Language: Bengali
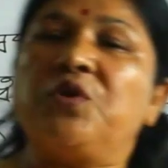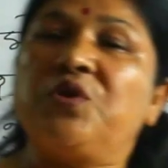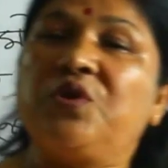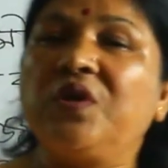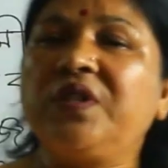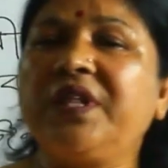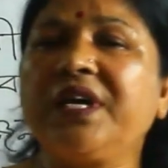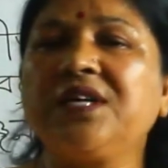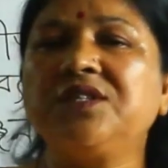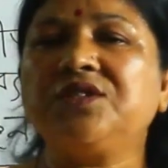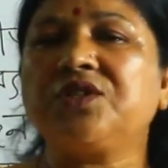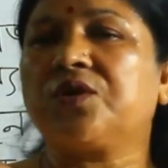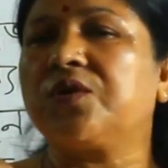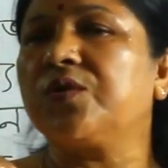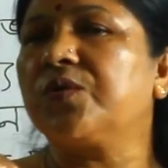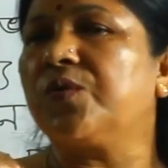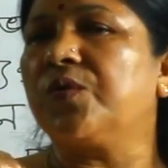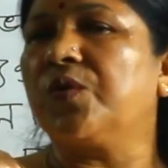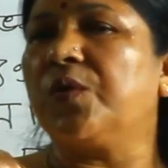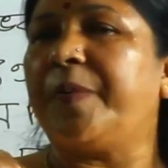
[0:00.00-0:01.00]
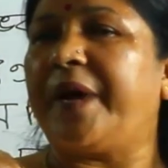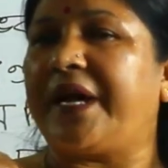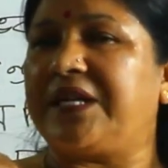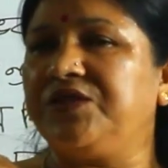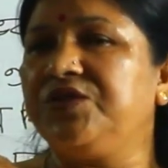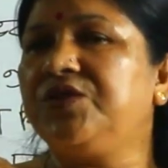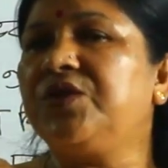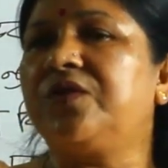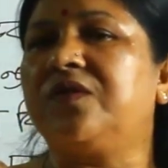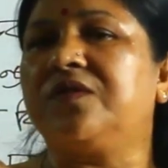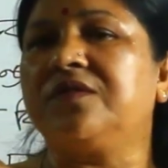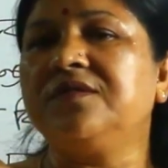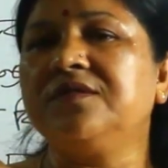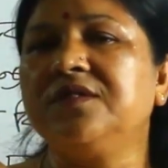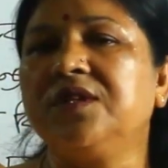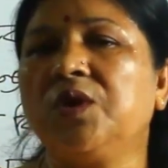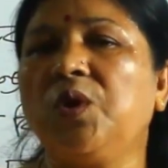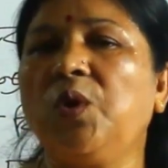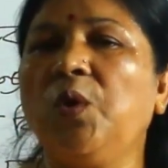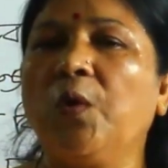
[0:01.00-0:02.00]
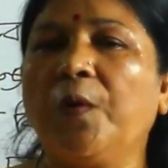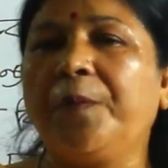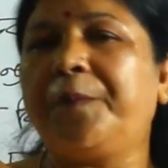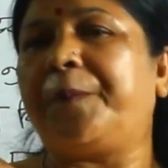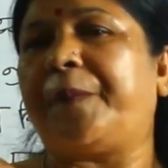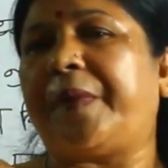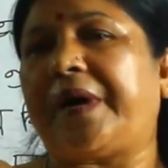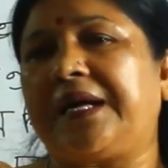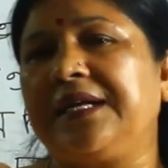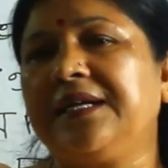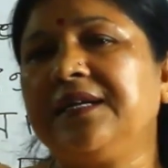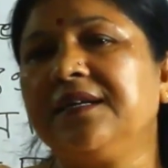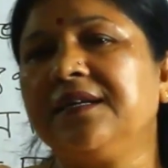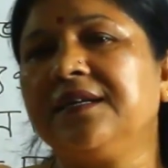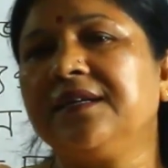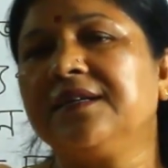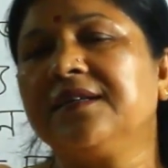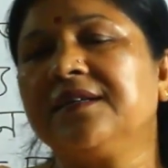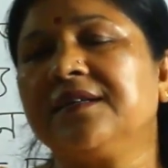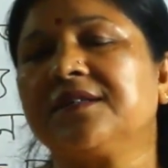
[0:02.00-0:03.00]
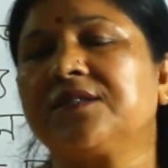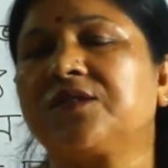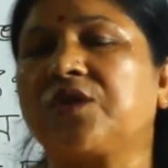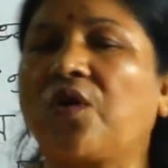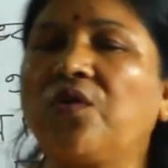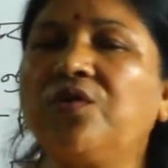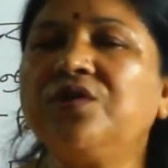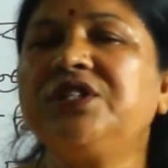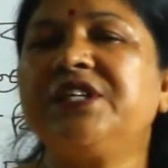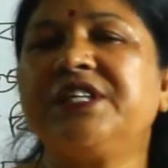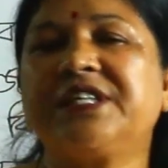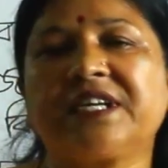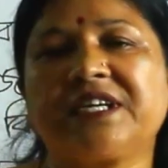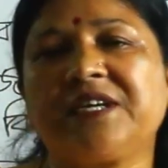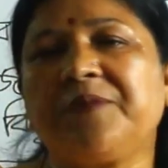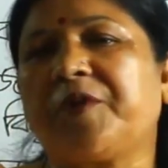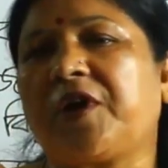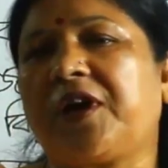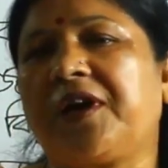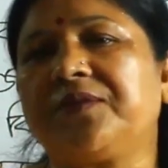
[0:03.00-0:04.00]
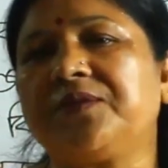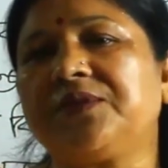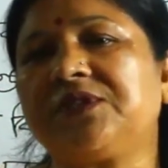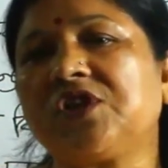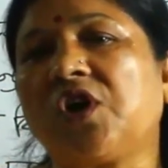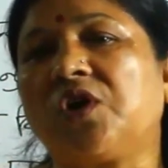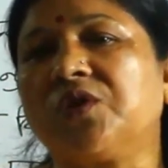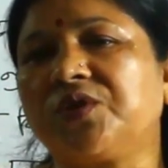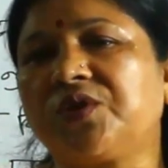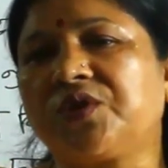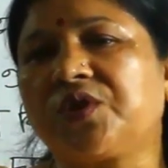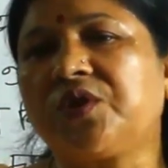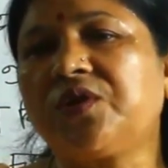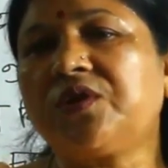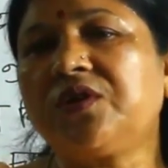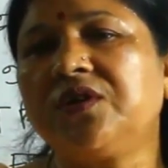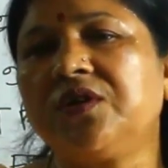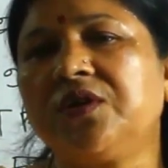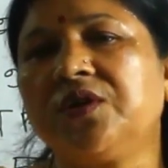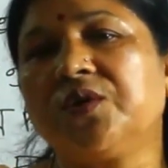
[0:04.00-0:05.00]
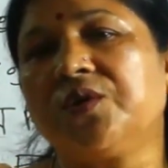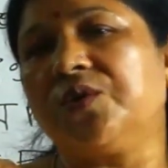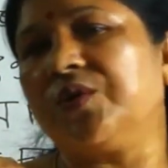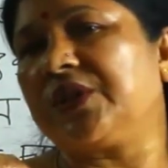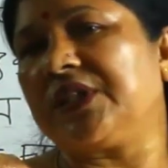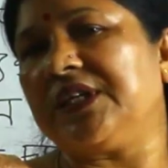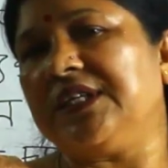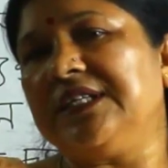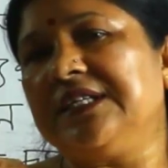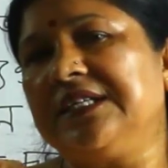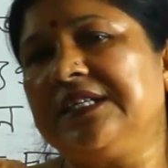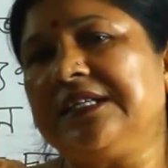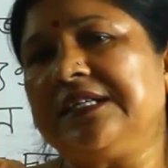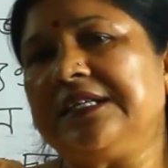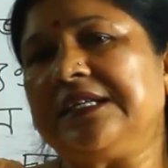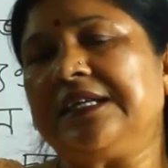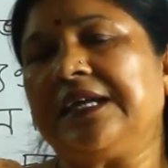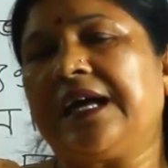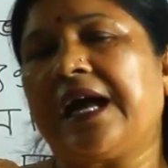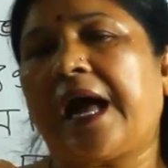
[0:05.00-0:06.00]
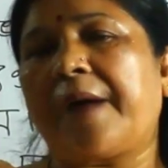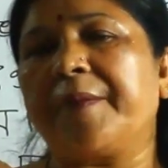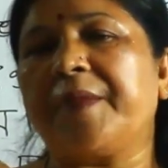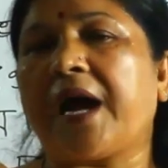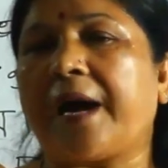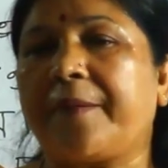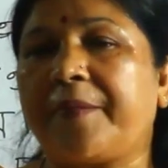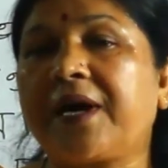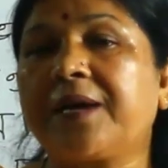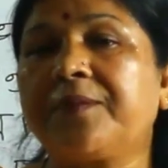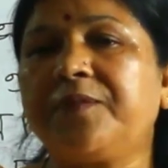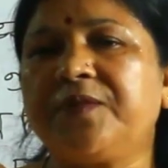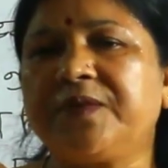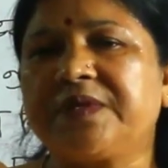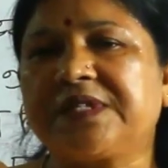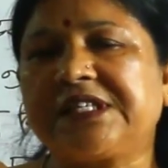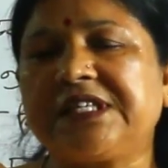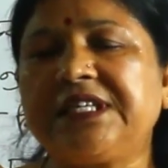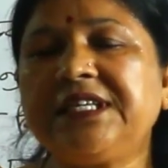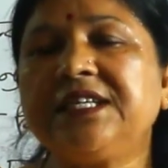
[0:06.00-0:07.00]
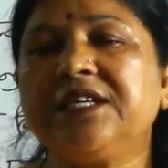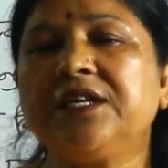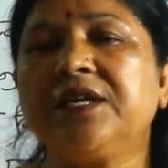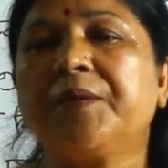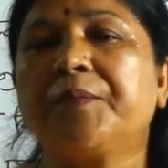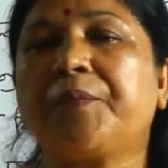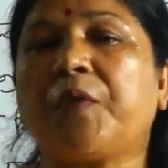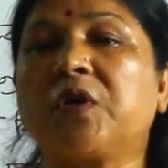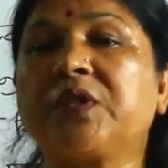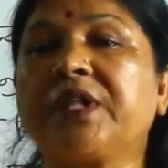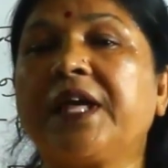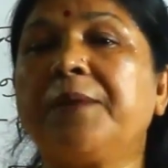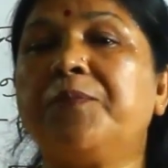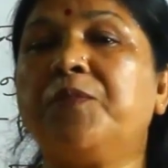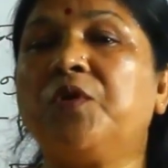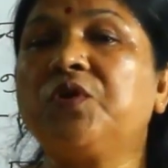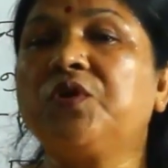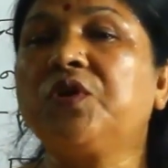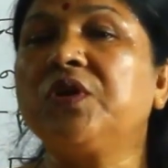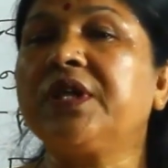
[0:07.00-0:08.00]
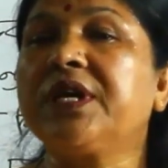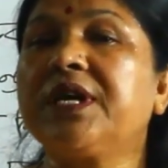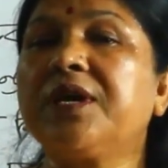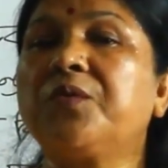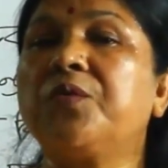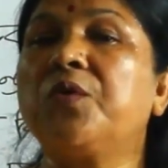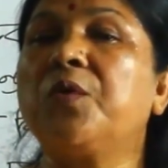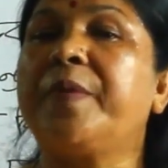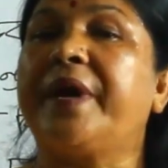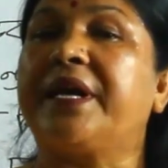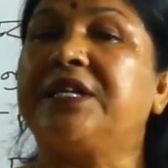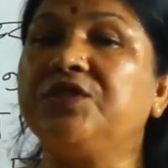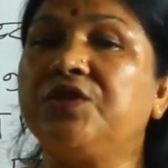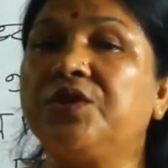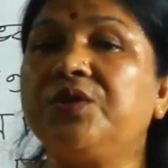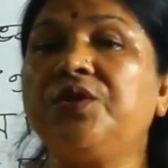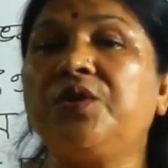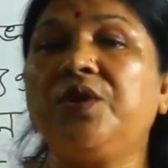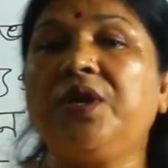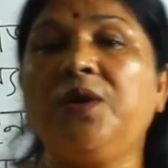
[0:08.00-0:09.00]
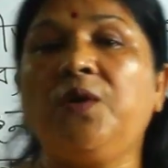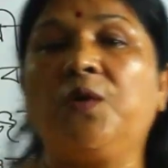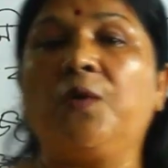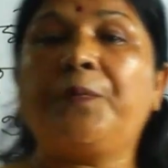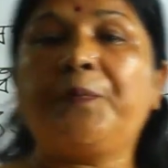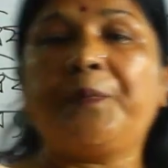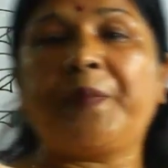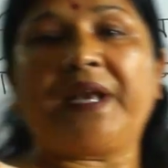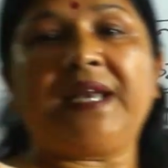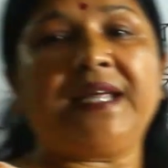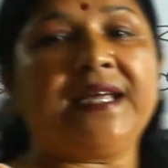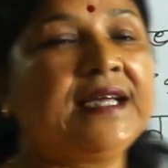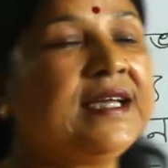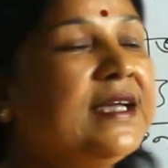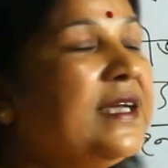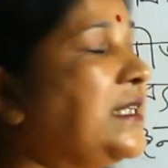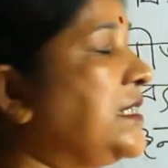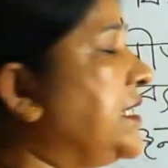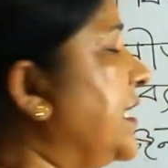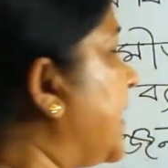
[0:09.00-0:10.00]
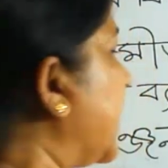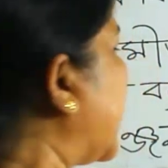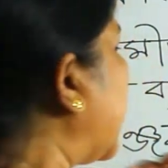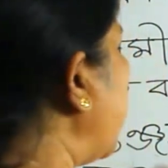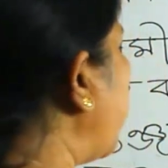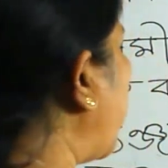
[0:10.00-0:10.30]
মধ্য থেকে যখন কোনো ব্যঞ্জন লোপ পায় তখন সেটাকে বলা হচ্ছে অন্তর্হতি আমি আবার বলছি পদের মধ্য থেকে কোনো ব্যঞ্জন ধরে লোপ পেলে সেটাকে